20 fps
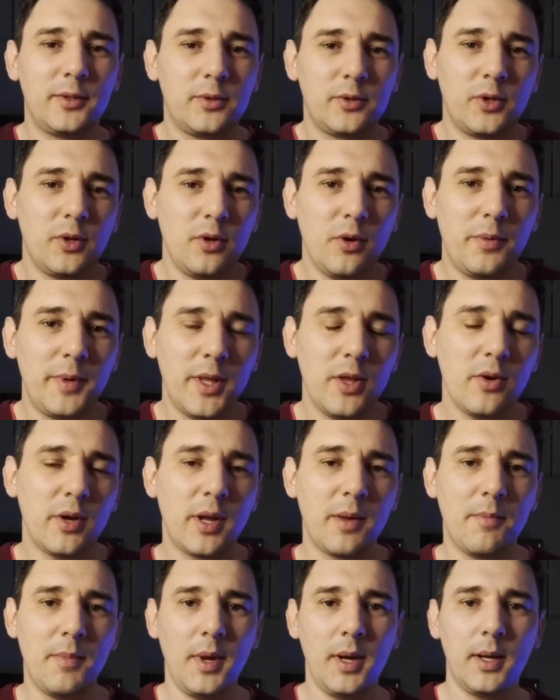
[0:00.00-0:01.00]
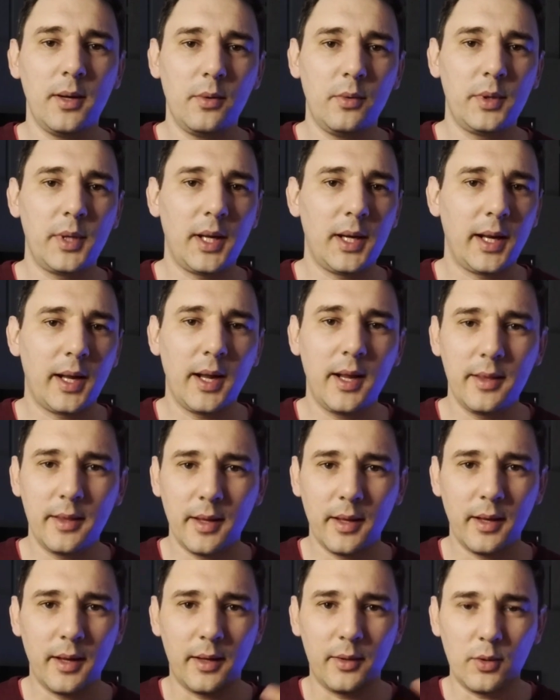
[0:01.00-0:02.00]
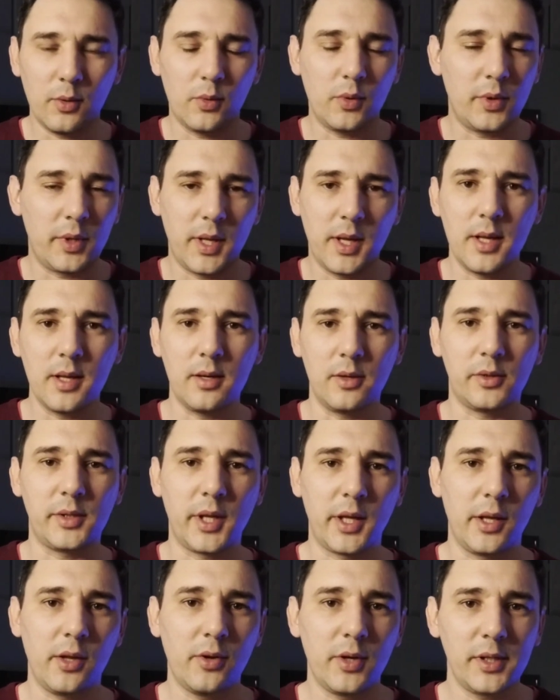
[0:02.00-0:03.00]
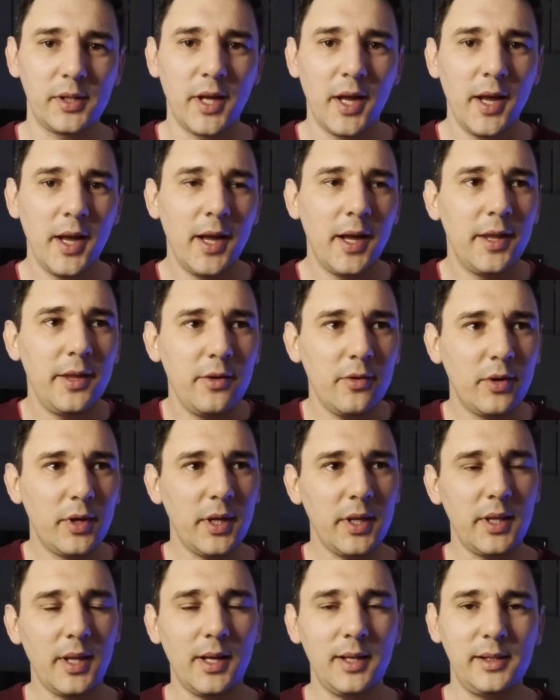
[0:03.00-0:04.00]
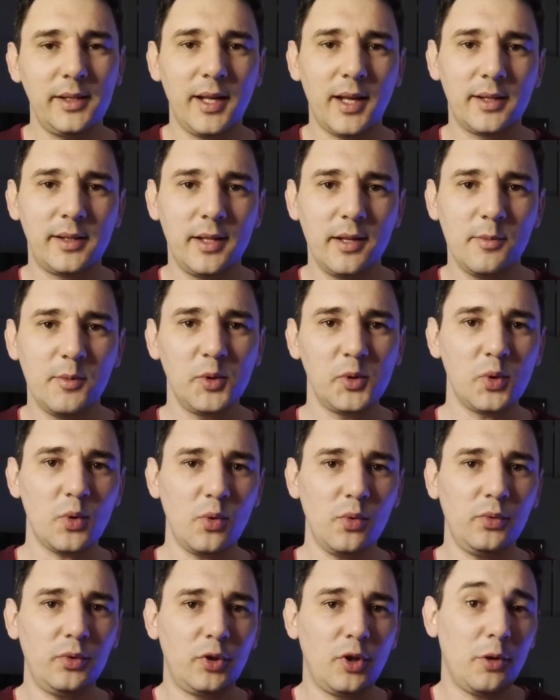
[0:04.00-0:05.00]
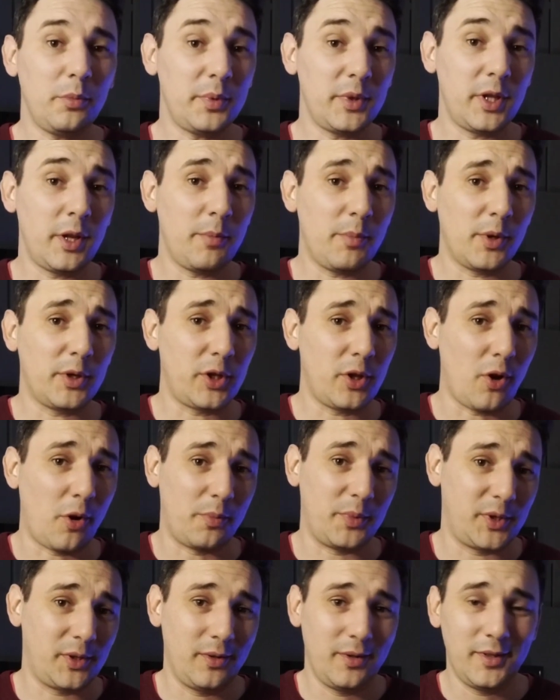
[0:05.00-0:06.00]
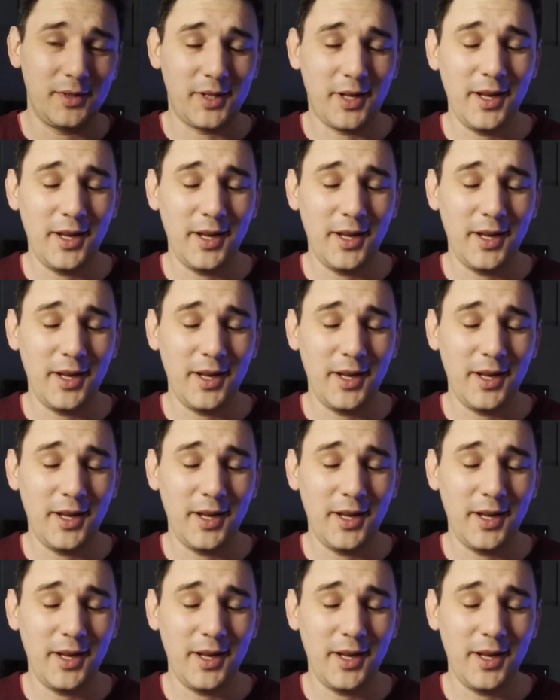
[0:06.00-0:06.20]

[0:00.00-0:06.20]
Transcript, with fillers: son los videos que más le gusta a la gente, a todos ustedes, los seguidores. Digo, ¿qué tal si hacemos un top de tops?